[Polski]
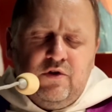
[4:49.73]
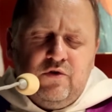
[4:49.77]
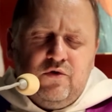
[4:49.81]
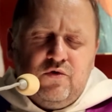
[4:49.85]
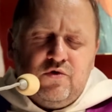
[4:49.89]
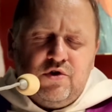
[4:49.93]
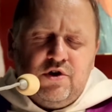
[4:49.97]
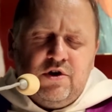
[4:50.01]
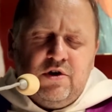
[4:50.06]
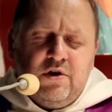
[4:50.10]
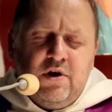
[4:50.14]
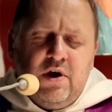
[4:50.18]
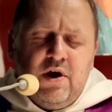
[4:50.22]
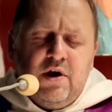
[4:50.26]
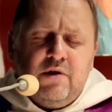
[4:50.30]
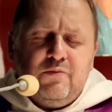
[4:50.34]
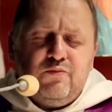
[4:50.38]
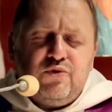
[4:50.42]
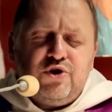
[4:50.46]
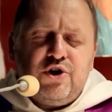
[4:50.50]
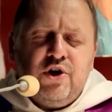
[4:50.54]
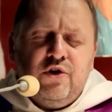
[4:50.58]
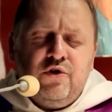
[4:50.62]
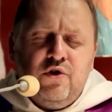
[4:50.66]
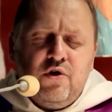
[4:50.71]
którzy
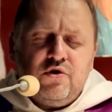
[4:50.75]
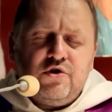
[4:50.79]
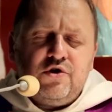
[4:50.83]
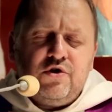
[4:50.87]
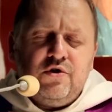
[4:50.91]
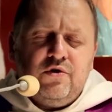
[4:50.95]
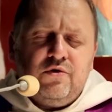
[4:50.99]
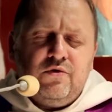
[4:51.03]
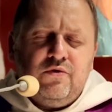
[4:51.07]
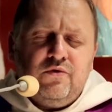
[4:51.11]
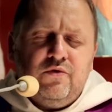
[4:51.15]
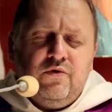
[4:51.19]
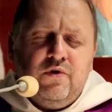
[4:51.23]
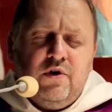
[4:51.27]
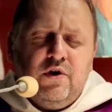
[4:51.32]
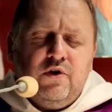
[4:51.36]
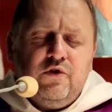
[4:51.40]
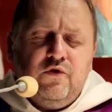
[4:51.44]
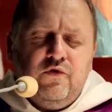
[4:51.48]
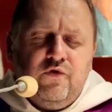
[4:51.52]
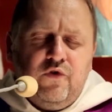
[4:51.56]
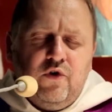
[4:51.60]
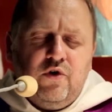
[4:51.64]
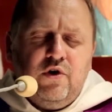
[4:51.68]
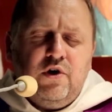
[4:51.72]
przenoszą
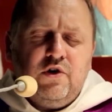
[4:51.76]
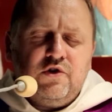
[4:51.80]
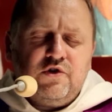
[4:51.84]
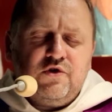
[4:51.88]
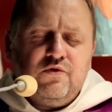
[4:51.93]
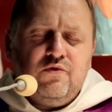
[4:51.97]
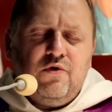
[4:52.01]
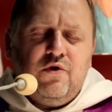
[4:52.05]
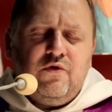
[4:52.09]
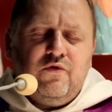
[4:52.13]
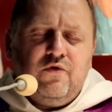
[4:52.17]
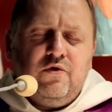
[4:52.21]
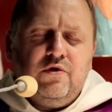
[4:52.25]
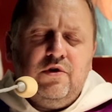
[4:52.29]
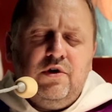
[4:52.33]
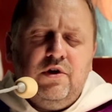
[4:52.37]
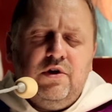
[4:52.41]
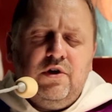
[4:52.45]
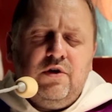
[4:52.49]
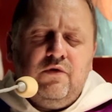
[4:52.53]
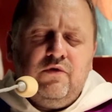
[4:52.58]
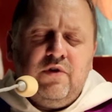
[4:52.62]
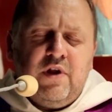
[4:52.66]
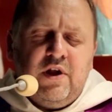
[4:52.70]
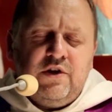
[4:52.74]
Twoje słowo i
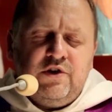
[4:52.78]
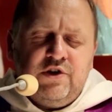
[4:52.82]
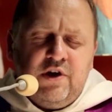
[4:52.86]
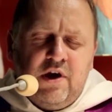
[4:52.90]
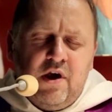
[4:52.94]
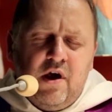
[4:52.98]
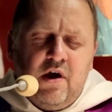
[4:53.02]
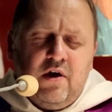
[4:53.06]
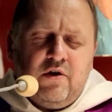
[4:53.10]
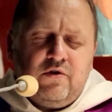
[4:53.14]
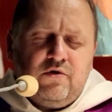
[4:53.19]
tą nadzieję,